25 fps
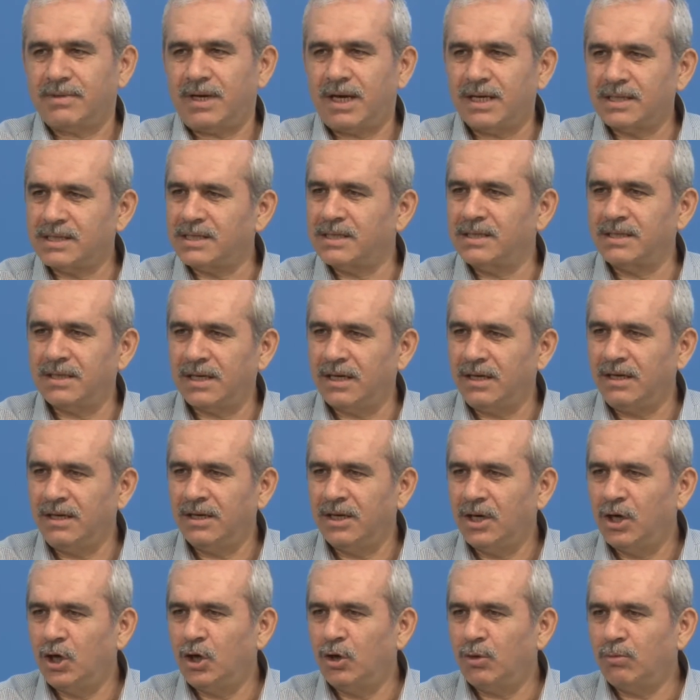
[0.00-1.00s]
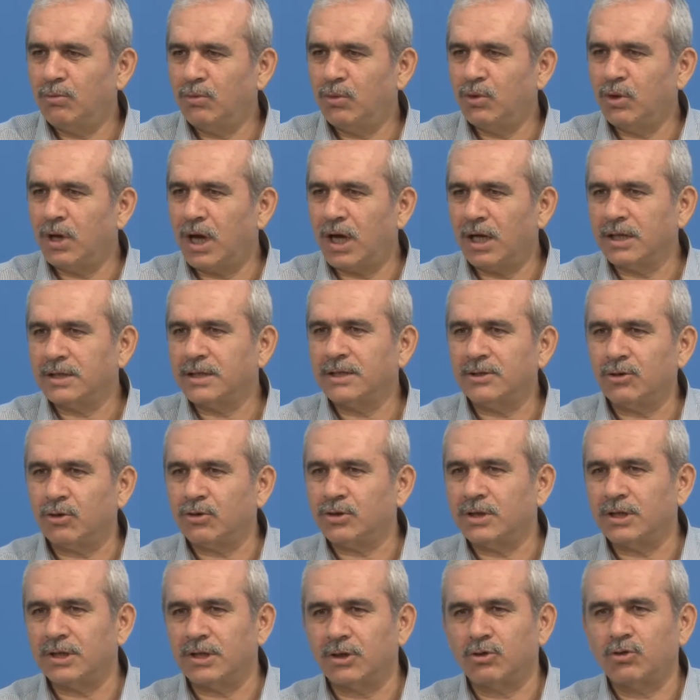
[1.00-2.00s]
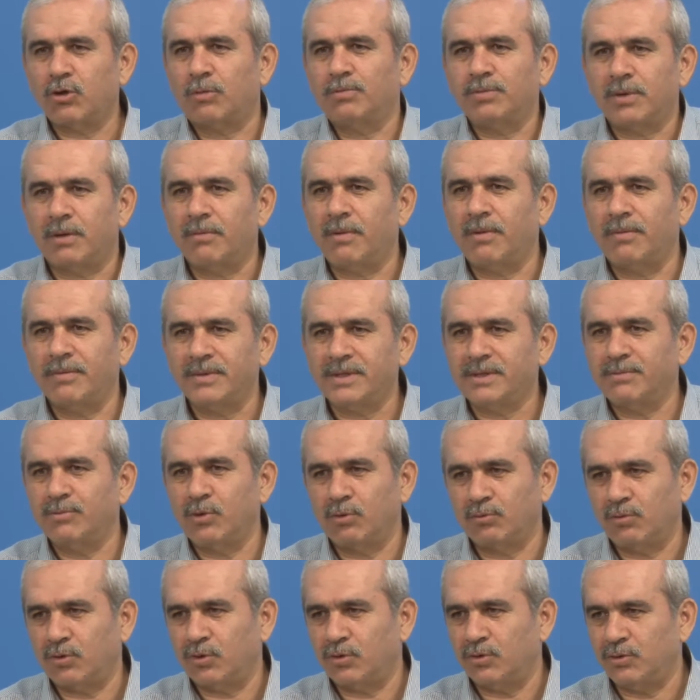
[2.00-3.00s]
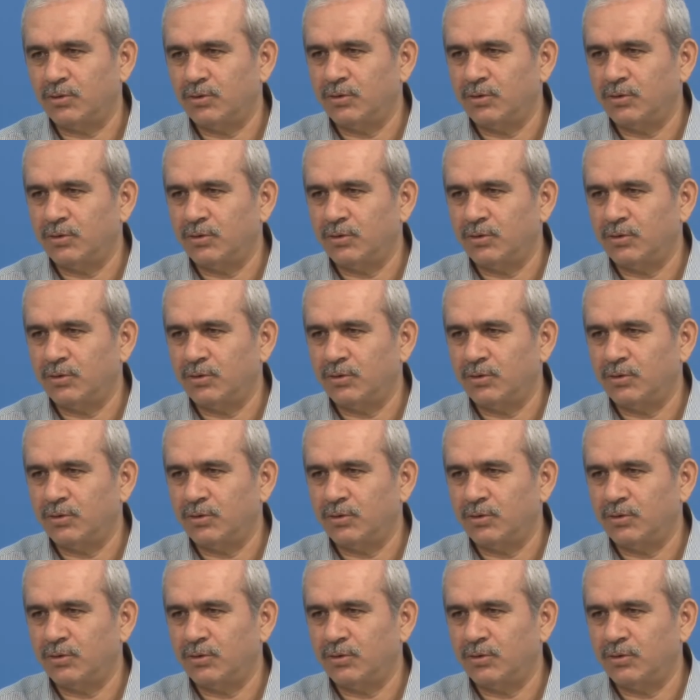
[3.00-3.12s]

Aslında bunu altı noktada toplamamız mümkün.